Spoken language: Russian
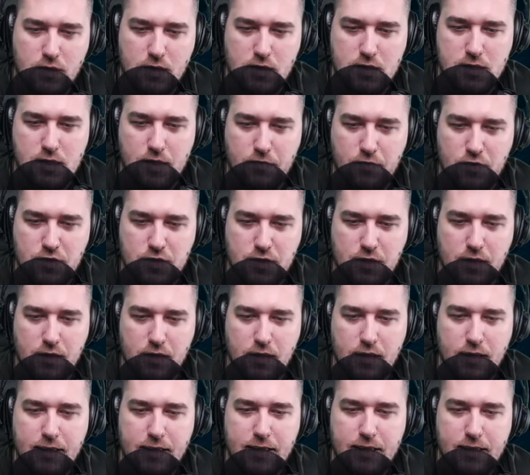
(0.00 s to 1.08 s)

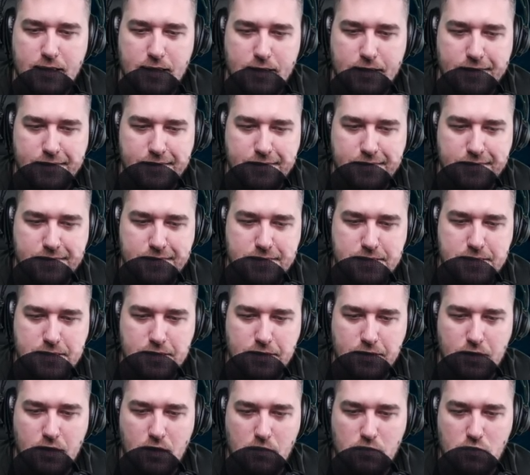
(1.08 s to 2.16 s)
разработчики э,
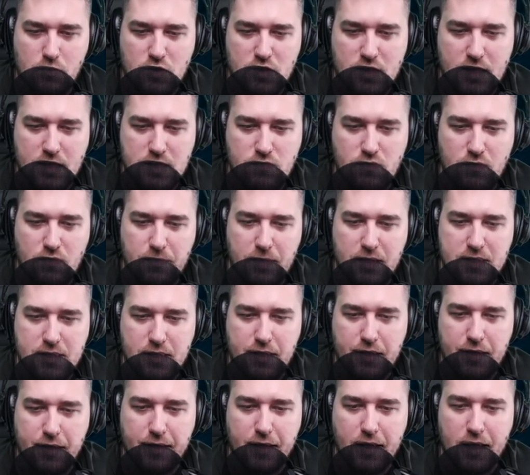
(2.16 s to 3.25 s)
сделали ему шанс
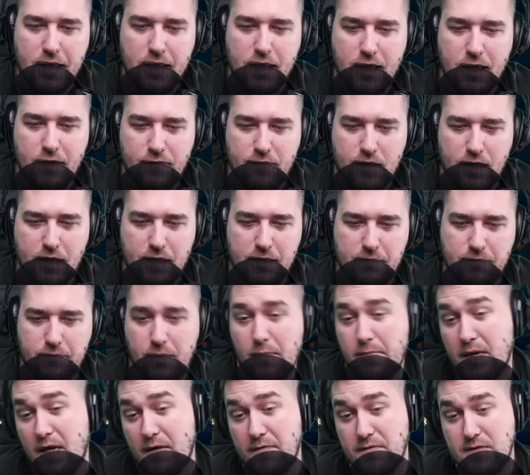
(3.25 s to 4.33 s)
выпадения как говна. И
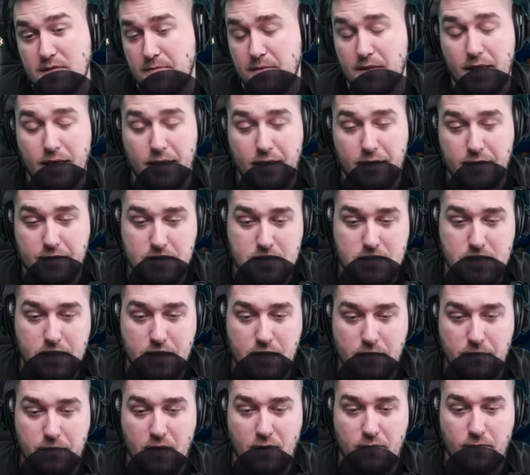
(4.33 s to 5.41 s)
поправьте меня, если я
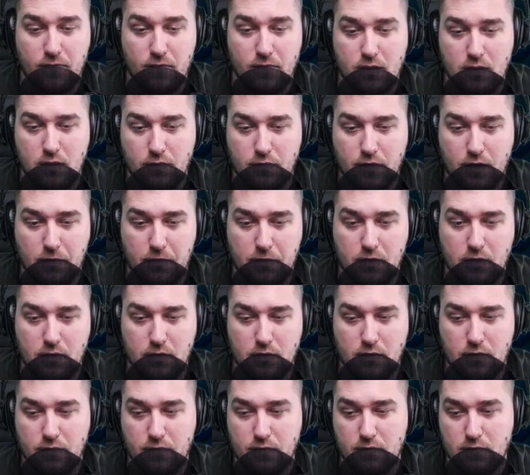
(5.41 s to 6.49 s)
не прав, э, в,
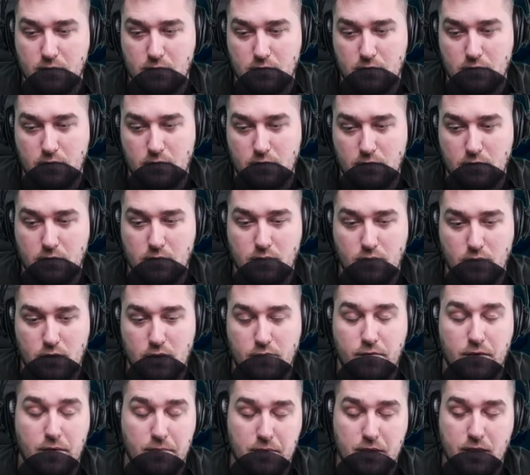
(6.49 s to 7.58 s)
ком... в...
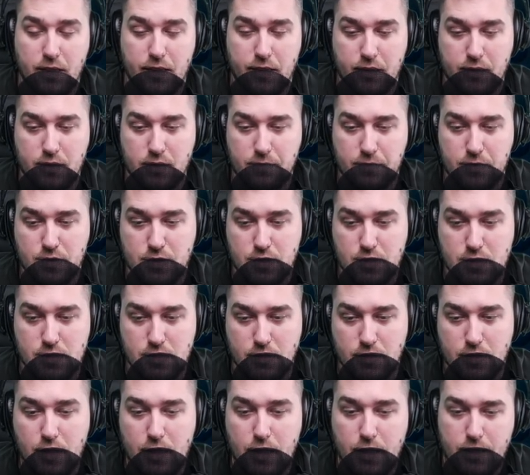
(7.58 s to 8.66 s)
Вот, в комментариях
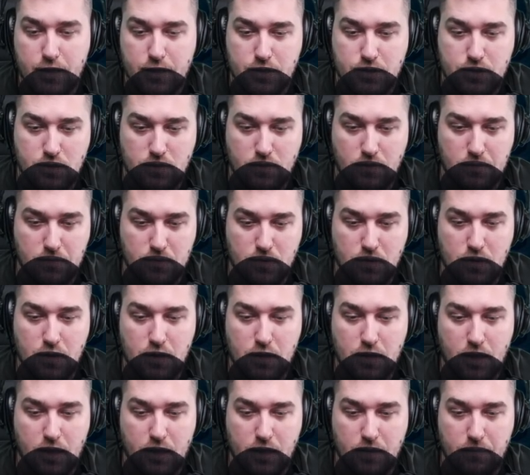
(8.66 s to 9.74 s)
напишите, что вам он
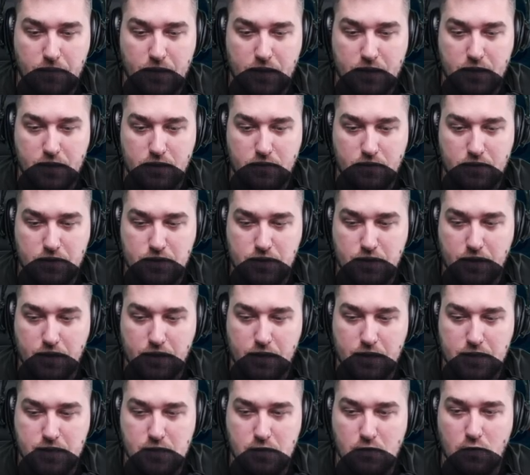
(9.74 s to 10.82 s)
нихера не падает, вообще
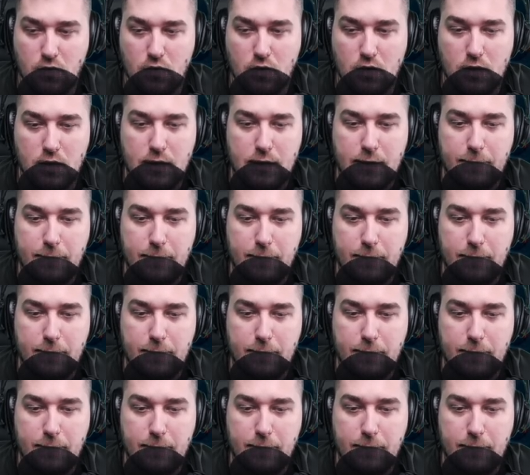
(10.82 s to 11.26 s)
князь ты лох.